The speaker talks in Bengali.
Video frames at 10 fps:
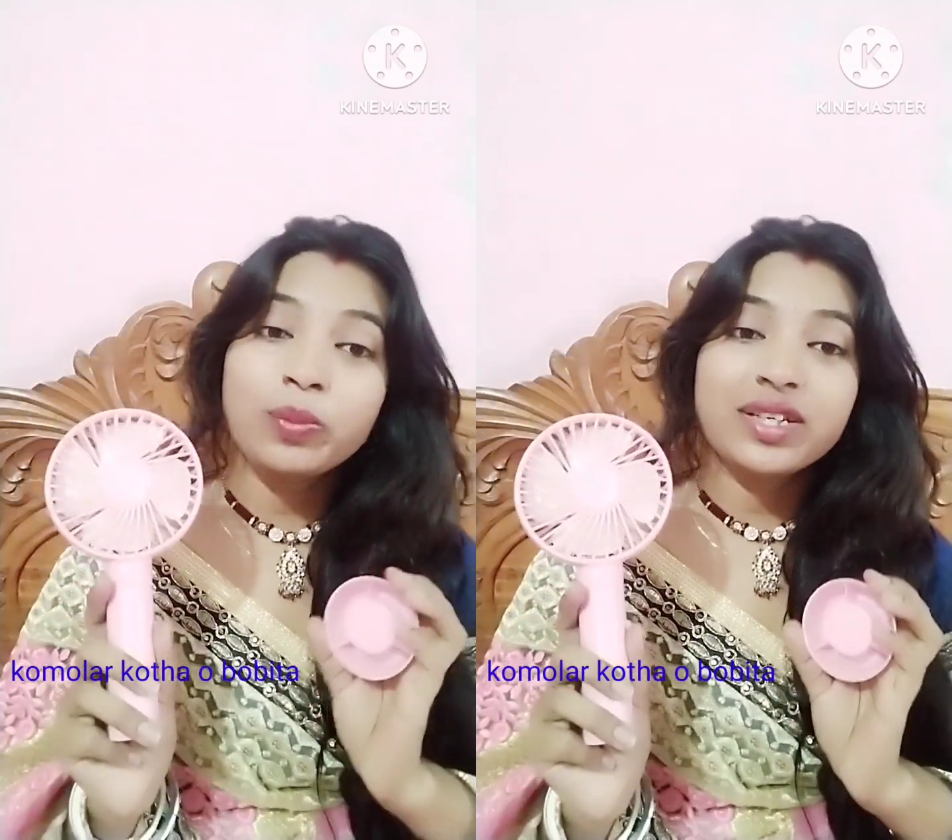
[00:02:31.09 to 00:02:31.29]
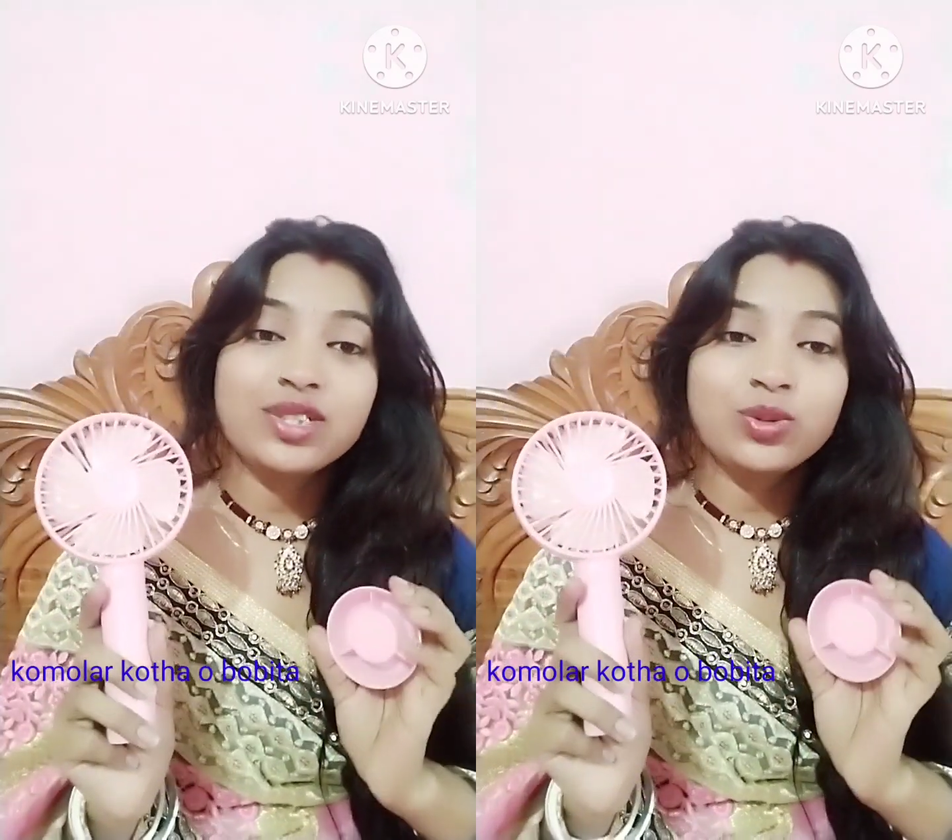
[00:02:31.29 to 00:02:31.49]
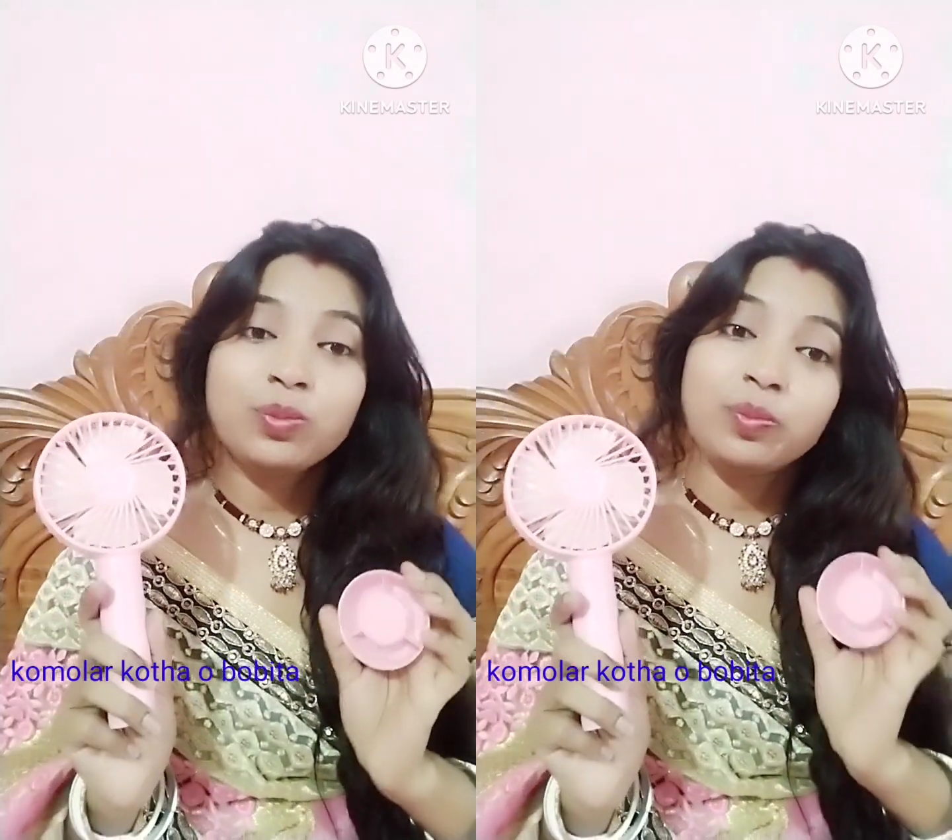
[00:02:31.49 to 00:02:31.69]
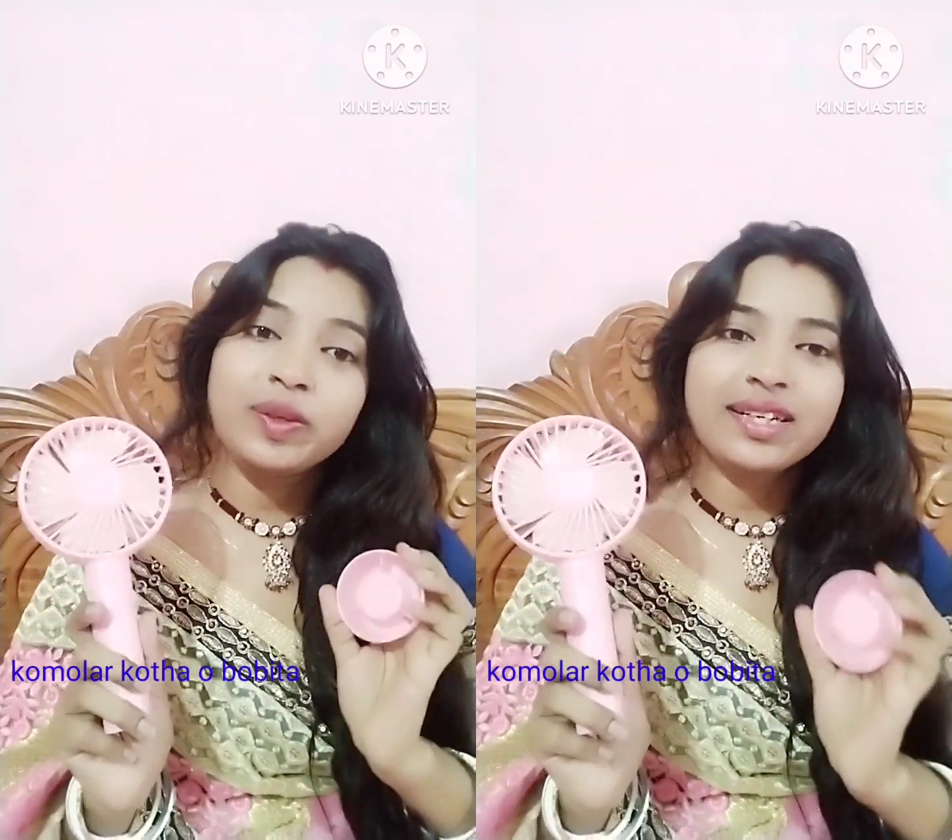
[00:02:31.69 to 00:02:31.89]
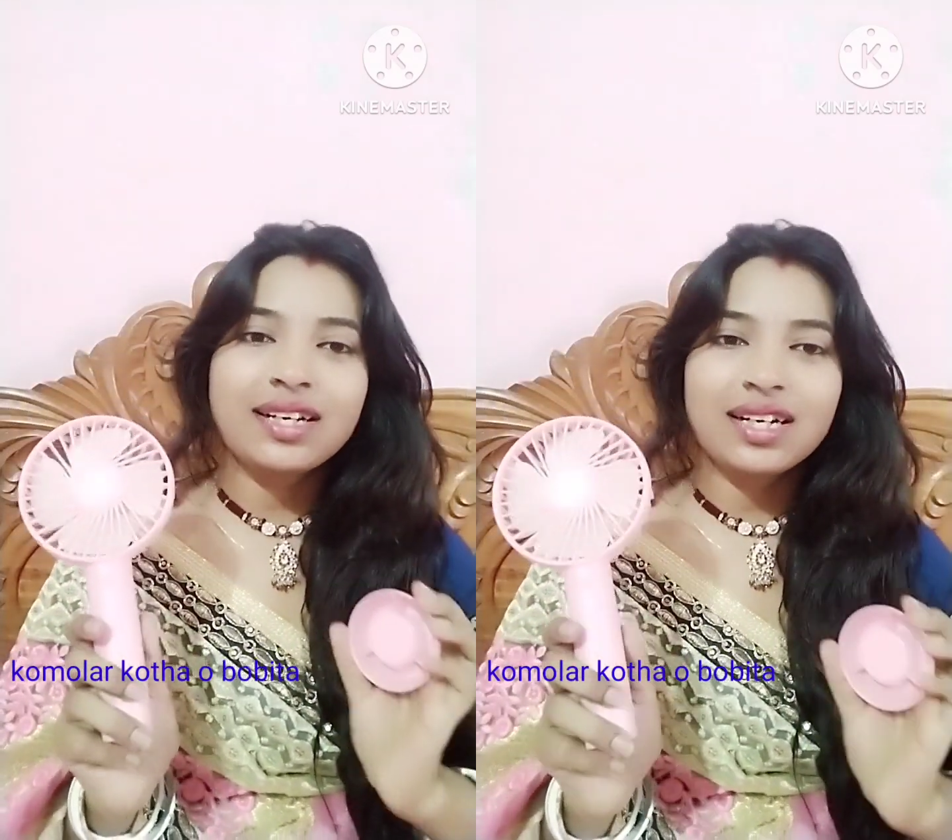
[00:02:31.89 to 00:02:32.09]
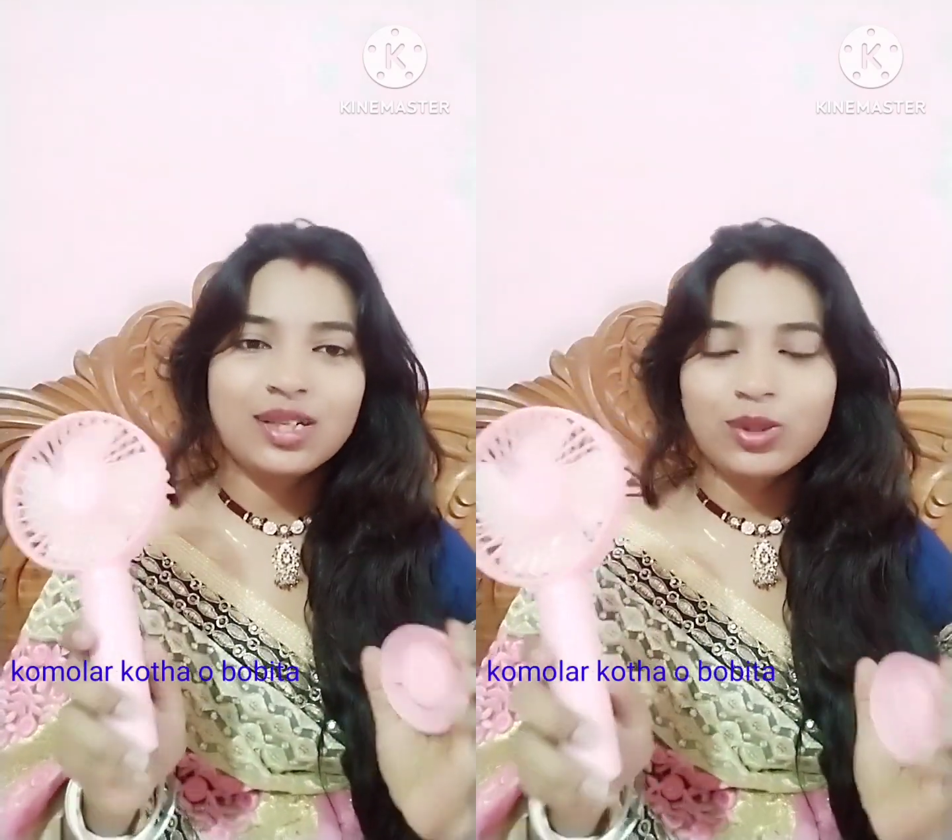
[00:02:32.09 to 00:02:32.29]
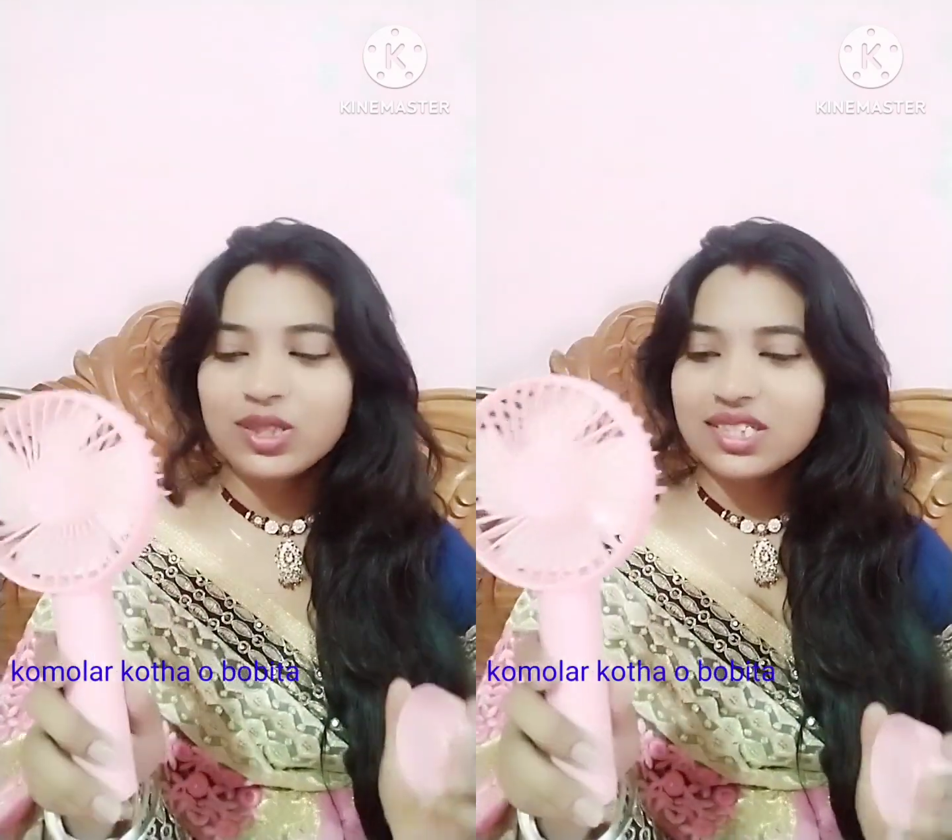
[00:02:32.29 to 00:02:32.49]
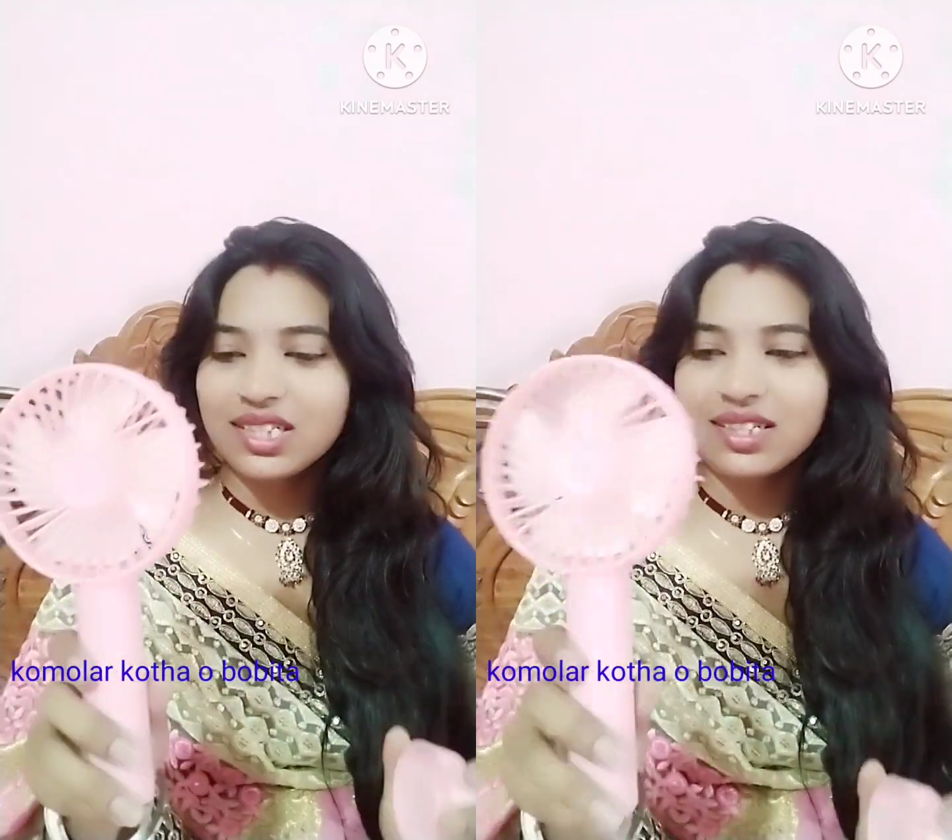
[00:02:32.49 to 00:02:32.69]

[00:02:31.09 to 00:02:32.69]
কিছু পিঙ্ক কালার হওয়া চাই